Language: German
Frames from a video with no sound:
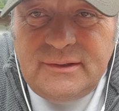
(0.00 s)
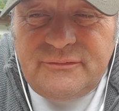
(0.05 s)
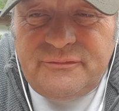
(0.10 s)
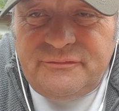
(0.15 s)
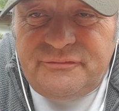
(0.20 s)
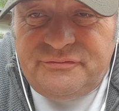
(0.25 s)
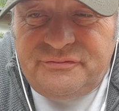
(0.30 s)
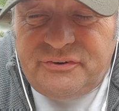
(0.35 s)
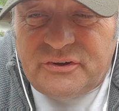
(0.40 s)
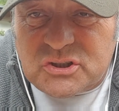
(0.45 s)

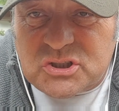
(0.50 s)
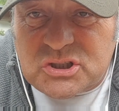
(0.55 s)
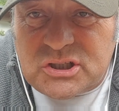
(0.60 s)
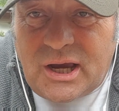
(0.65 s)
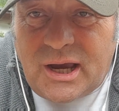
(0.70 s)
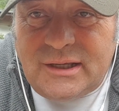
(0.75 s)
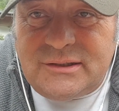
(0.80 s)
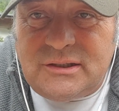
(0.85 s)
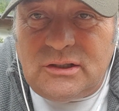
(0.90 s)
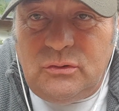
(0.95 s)

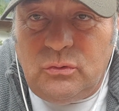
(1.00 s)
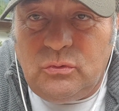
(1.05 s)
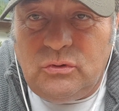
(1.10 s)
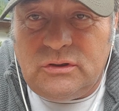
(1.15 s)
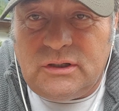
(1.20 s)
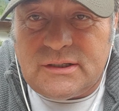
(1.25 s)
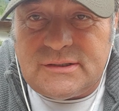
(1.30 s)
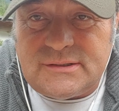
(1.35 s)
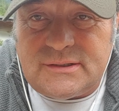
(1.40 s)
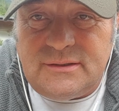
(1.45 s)
Verschachtelungen
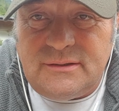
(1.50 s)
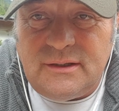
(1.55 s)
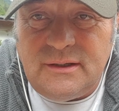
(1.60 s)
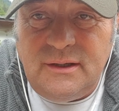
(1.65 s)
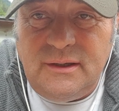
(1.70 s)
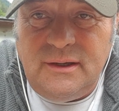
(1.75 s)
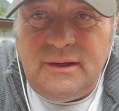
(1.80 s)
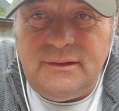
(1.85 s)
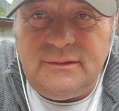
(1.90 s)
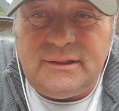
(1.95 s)
da sind,
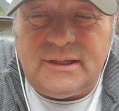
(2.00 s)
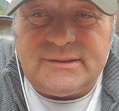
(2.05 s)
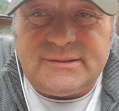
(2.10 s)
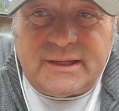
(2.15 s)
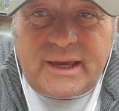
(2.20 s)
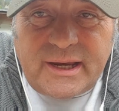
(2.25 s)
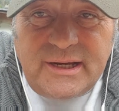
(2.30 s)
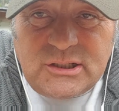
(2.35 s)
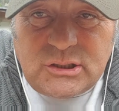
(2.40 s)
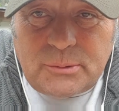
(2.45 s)

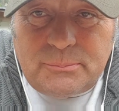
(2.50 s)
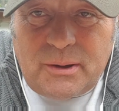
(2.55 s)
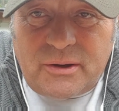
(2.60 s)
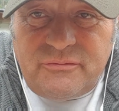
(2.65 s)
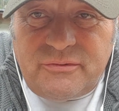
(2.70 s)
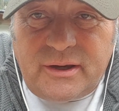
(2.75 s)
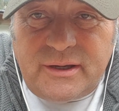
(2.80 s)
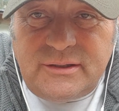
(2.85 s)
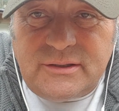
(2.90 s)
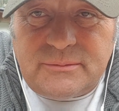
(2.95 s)
das reicht dabei
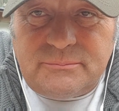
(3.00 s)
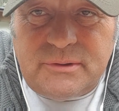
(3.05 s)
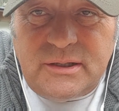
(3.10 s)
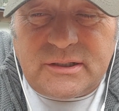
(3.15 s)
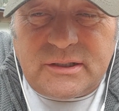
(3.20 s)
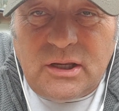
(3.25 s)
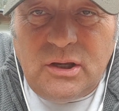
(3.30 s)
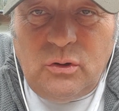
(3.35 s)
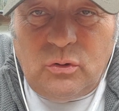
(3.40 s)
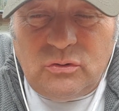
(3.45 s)
weiter
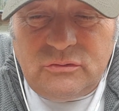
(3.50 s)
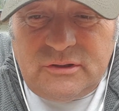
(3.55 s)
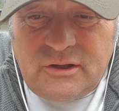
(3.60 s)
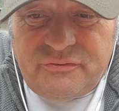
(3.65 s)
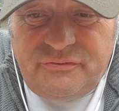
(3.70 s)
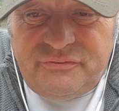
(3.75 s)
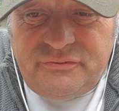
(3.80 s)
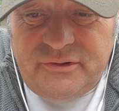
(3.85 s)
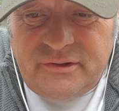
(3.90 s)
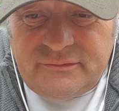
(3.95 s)
nicht. Und da,
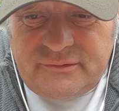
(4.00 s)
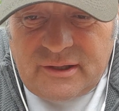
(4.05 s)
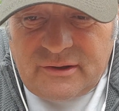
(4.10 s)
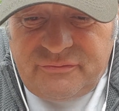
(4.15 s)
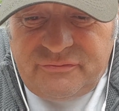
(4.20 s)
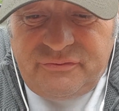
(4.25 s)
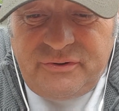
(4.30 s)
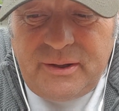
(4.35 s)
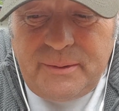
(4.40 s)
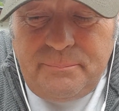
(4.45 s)
da, da
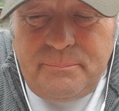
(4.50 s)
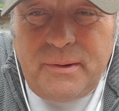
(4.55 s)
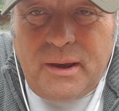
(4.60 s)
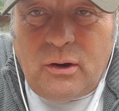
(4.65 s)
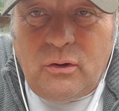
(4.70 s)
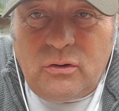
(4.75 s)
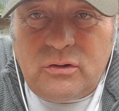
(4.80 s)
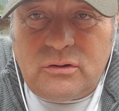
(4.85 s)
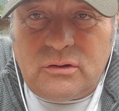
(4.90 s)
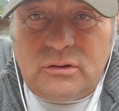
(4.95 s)
fehlt mir
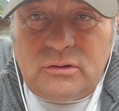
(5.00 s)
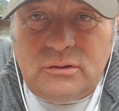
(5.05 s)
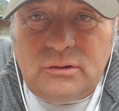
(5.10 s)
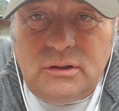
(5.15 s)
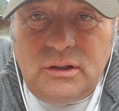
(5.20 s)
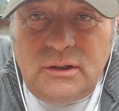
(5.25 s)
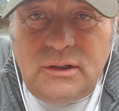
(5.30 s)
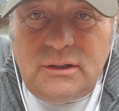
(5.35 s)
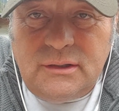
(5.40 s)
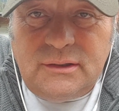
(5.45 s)
auch äh,
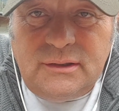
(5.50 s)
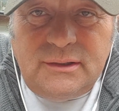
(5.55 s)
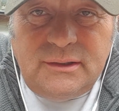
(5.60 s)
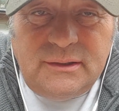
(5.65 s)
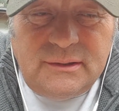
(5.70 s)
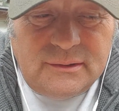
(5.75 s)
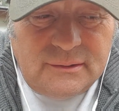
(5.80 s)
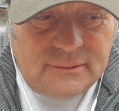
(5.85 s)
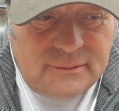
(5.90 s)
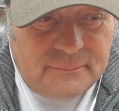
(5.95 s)

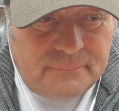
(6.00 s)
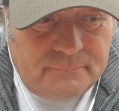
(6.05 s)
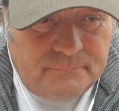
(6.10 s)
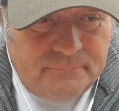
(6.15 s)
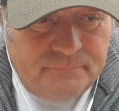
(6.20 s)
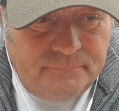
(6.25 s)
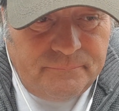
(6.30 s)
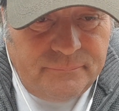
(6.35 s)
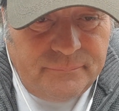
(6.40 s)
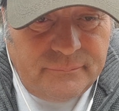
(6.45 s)
die,
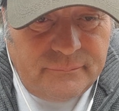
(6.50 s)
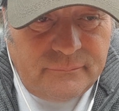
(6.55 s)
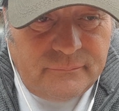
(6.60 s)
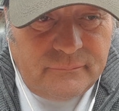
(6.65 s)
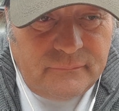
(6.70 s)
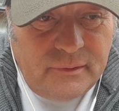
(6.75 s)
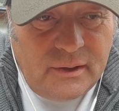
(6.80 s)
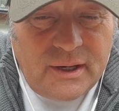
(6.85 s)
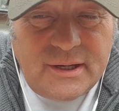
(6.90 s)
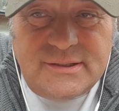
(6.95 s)
ähm,
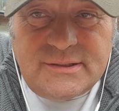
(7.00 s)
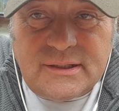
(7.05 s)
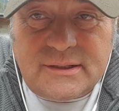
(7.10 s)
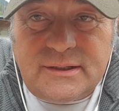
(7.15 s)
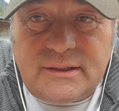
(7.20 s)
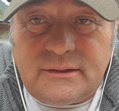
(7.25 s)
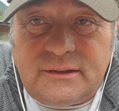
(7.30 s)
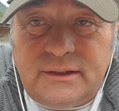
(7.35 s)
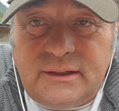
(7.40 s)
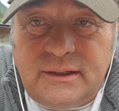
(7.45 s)
wie heißt das
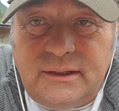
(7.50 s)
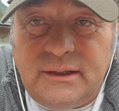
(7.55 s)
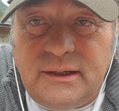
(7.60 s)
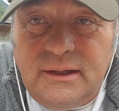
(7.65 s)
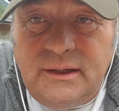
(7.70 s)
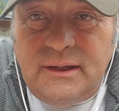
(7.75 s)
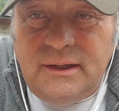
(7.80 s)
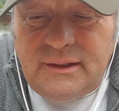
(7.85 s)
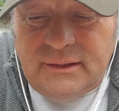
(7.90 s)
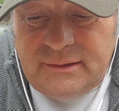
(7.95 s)
hier, die,
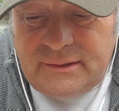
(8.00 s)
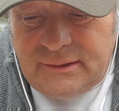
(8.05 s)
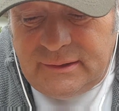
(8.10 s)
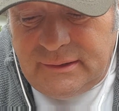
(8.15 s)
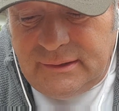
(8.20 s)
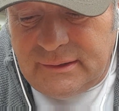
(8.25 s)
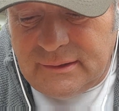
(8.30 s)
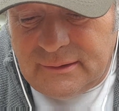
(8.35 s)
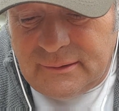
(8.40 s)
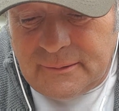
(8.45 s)

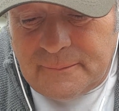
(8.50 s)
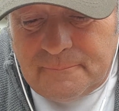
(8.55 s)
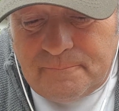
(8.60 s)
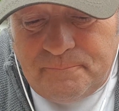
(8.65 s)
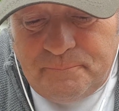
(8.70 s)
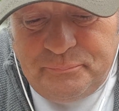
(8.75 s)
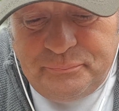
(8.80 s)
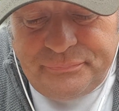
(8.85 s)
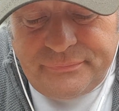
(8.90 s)
die, ähm,